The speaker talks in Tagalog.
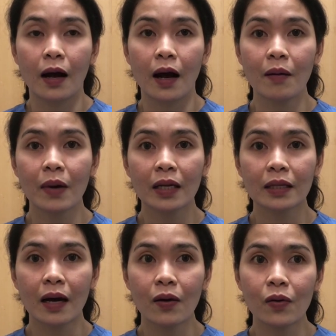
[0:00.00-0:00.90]
Ang mga
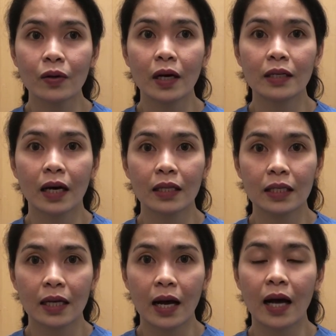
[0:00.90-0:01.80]
taong
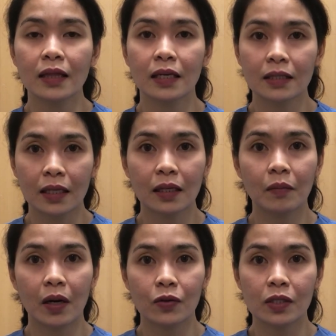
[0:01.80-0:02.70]
nakatira at
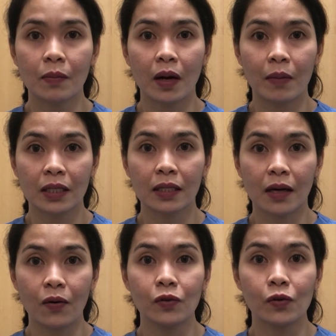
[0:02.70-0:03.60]
nagtatrabaho sa mga
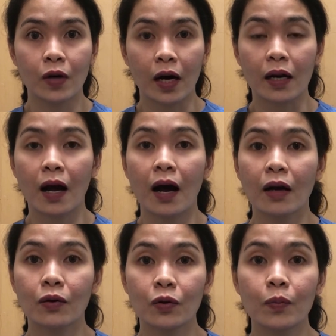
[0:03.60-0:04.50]
matataong lugar
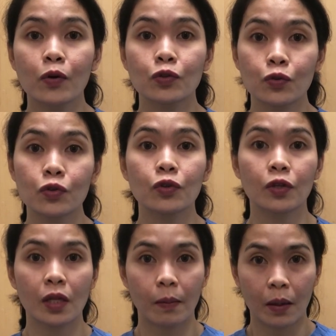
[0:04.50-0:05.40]
ang grupong
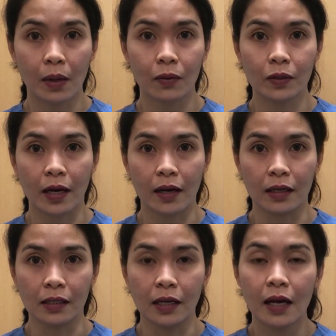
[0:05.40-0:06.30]
susunod na
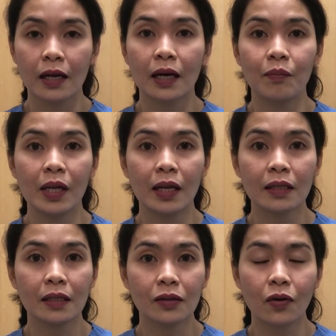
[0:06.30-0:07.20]
babakunahan, kabilang
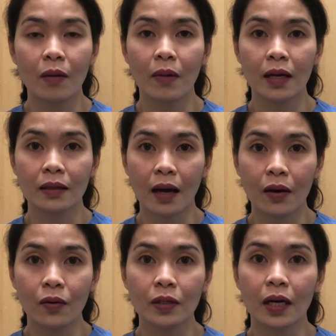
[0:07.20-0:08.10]
dito ang mga
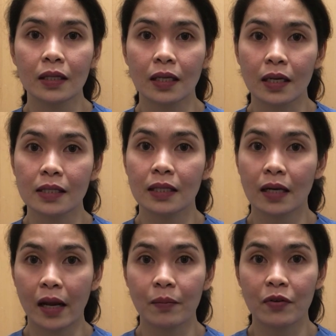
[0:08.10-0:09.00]
taong nakatira sa
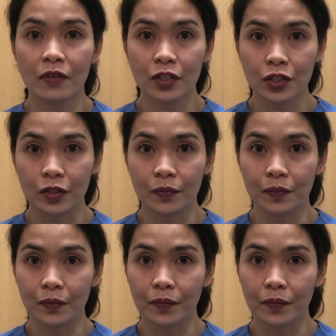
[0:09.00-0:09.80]
direct provision –